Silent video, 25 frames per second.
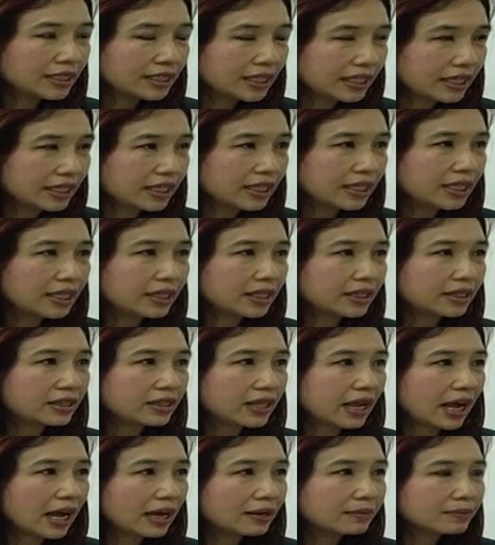ที่
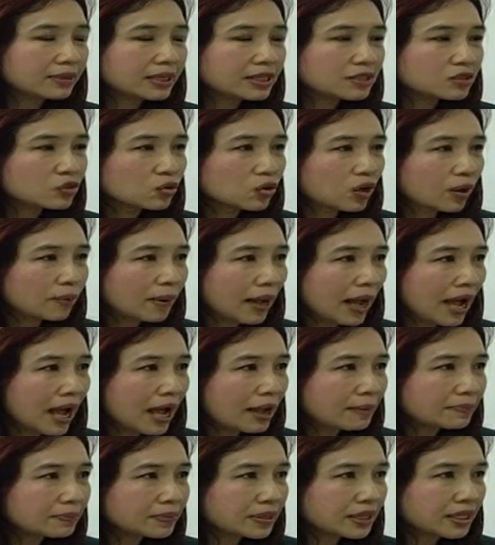ยังมีสุขภา
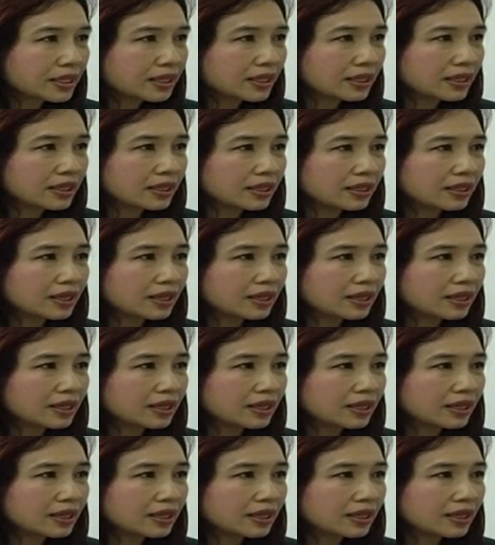พดี